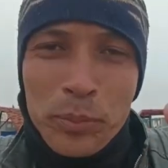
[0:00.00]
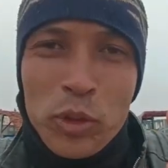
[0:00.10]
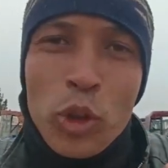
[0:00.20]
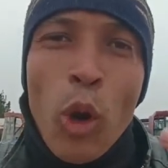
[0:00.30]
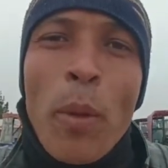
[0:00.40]

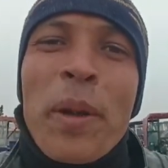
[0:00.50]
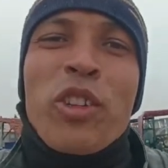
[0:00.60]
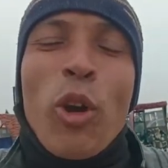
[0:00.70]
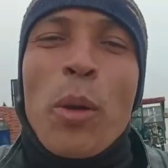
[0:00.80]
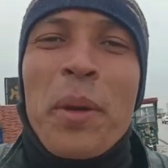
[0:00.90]
डॉक्यूमेंट
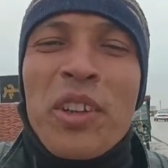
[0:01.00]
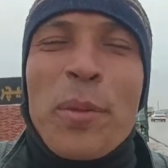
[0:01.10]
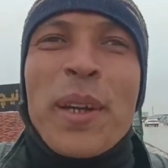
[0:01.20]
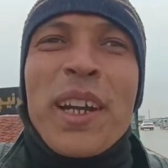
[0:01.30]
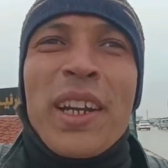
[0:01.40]
शॉक्यूमेंट जमा
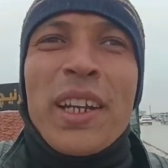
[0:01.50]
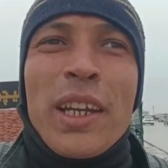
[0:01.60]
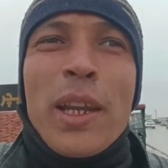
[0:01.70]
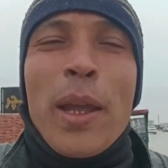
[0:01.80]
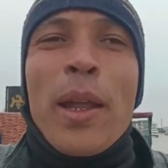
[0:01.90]
कराने के
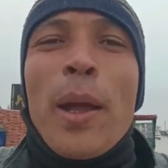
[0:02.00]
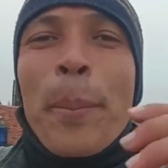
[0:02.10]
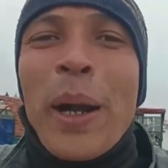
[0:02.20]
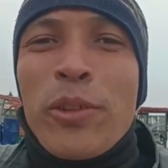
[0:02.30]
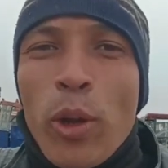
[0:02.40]
लिए
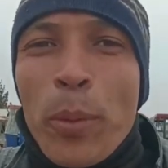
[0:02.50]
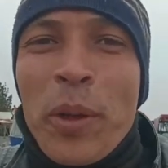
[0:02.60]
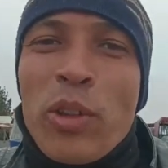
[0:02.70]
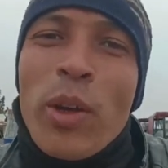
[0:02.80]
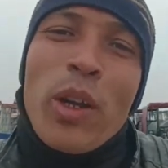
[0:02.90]
पाँच सौ रुपये
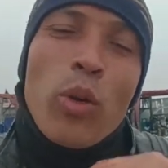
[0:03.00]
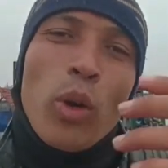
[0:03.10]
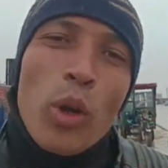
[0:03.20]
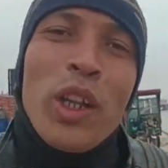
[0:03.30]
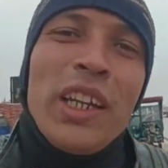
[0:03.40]
जो है ना
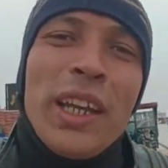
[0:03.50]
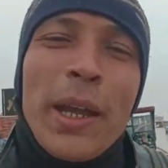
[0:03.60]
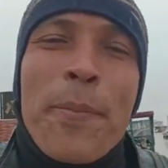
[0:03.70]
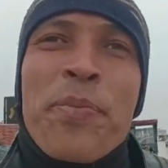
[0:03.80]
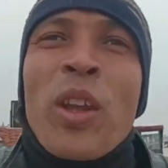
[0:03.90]
उन्होंने लिए
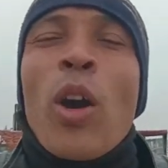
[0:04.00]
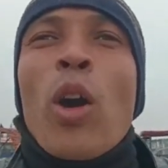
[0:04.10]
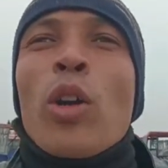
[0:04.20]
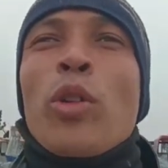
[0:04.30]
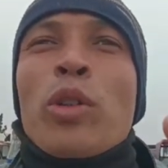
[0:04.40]

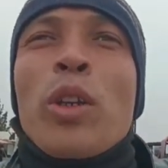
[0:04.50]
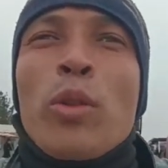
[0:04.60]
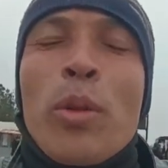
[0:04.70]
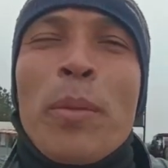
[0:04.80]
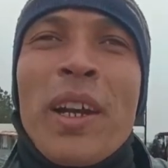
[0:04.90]
और टोटल
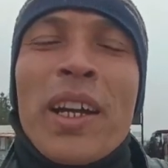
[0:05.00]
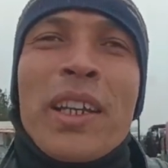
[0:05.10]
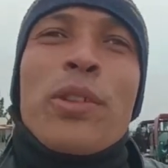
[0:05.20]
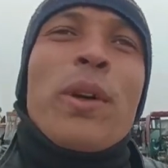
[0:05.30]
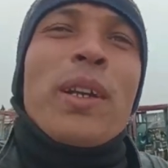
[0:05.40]
कुल मिला के
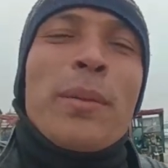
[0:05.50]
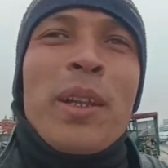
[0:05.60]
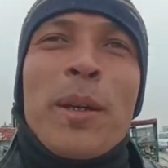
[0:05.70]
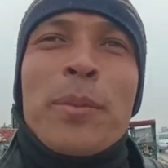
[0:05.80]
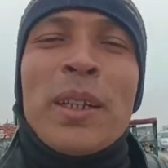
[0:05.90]
जो है ना
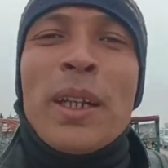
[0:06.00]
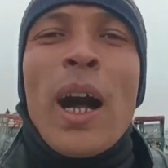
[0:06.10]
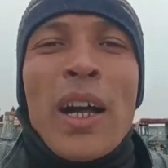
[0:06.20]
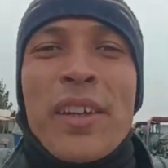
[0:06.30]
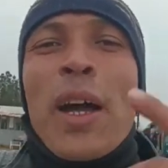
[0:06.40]
मतलब
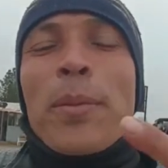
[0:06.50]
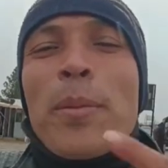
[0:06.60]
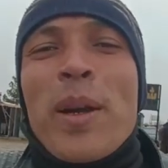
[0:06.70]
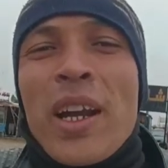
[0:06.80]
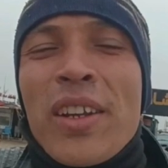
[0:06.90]
हज़ार रुपये
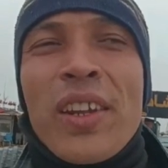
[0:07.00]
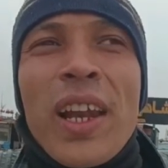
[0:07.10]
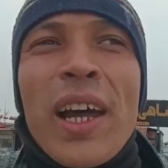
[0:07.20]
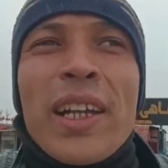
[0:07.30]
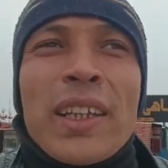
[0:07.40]
मैं घर से
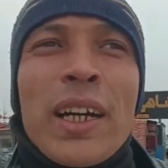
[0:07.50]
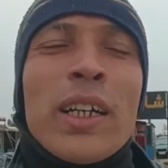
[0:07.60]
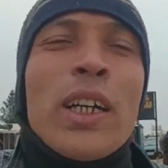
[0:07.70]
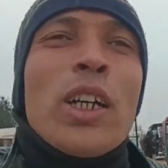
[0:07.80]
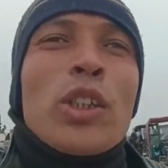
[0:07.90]
लाया था
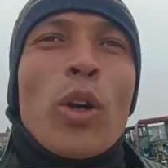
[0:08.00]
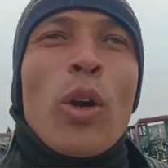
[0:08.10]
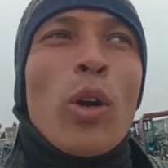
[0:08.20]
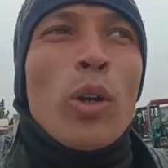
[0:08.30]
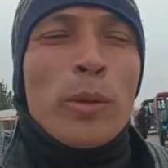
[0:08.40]
तो
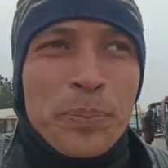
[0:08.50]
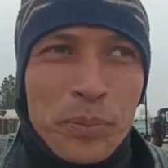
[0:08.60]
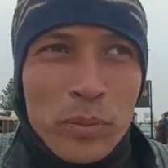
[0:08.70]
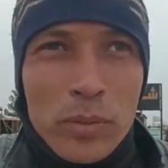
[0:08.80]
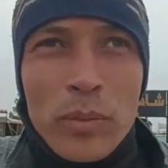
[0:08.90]

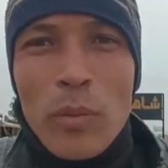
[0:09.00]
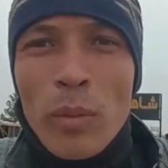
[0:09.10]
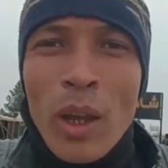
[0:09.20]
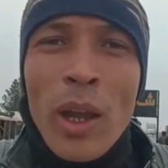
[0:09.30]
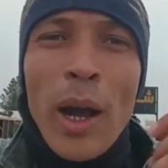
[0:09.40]

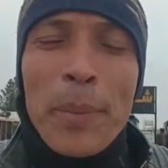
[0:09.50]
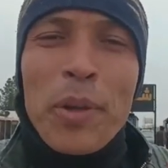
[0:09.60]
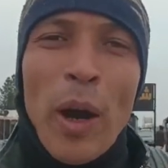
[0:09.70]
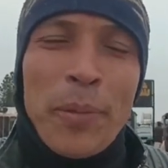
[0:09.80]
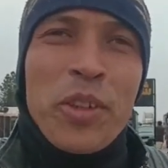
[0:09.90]
अभी
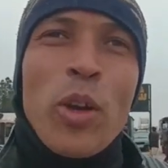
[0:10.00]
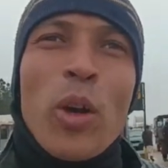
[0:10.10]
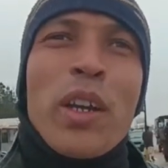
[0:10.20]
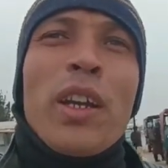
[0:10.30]
वापसी होगी